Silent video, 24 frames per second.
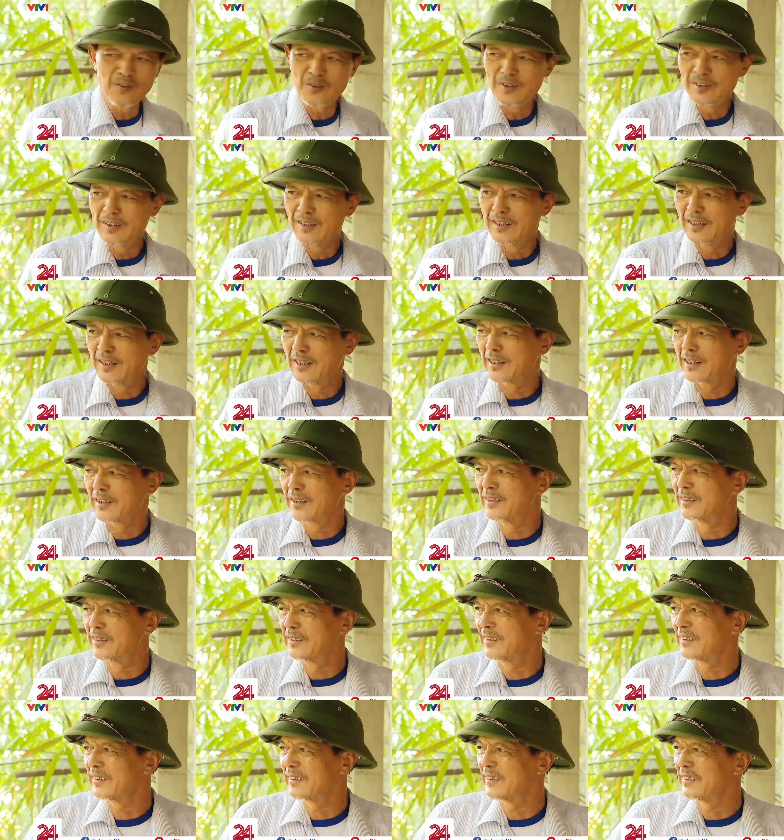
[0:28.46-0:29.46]
xin lỗi là
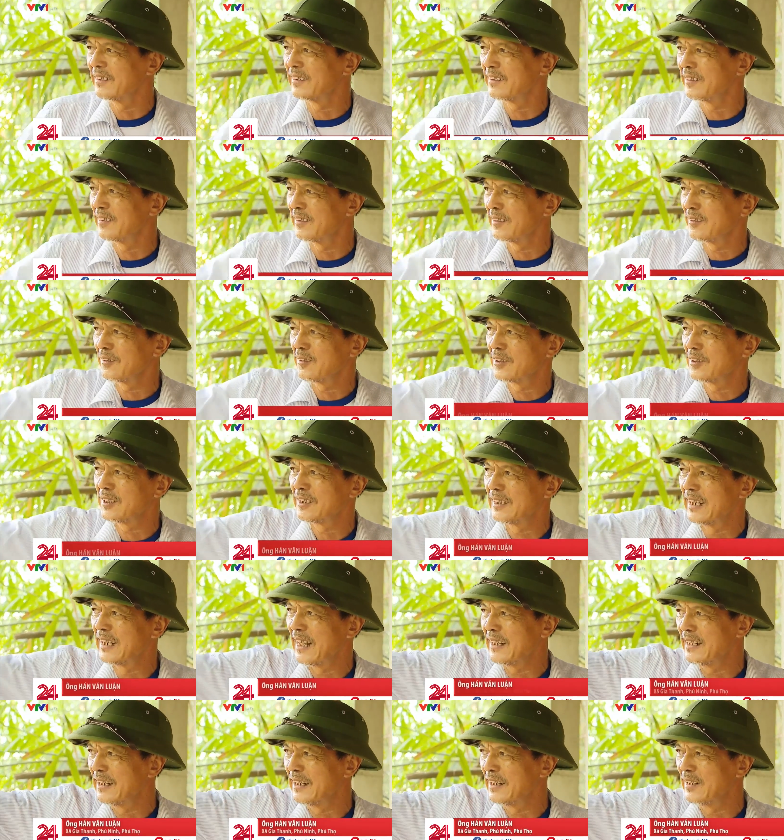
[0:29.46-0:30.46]

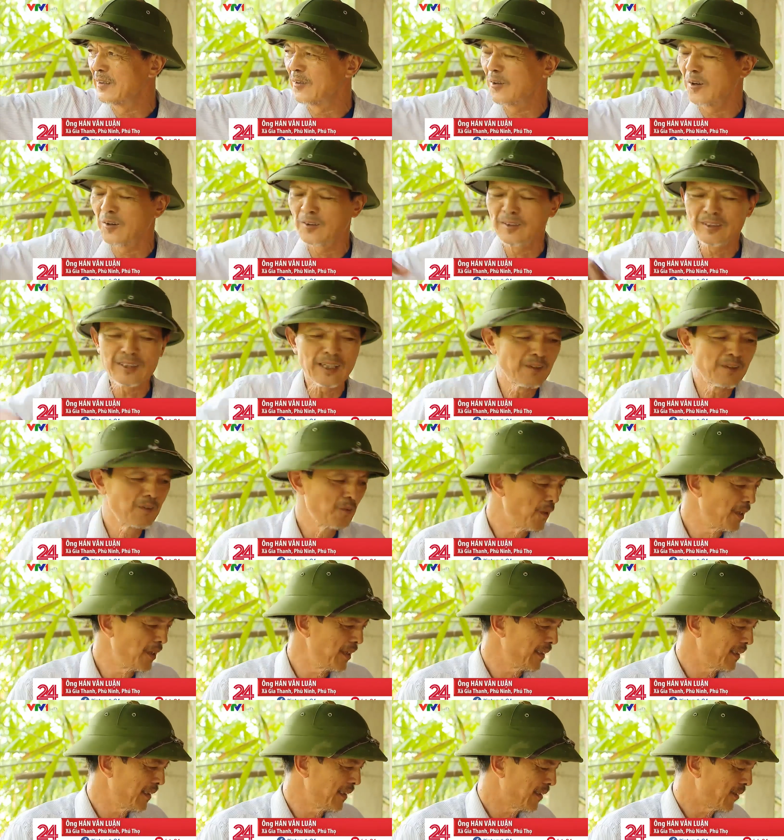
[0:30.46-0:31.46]
gia đình còn chăn
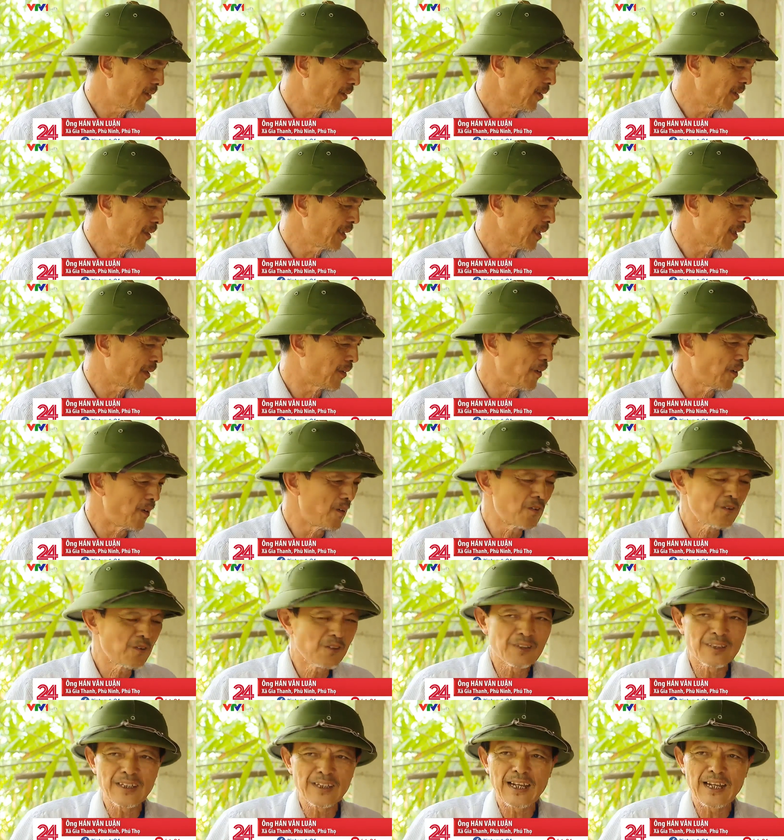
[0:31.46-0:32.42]
nuôi, có thể có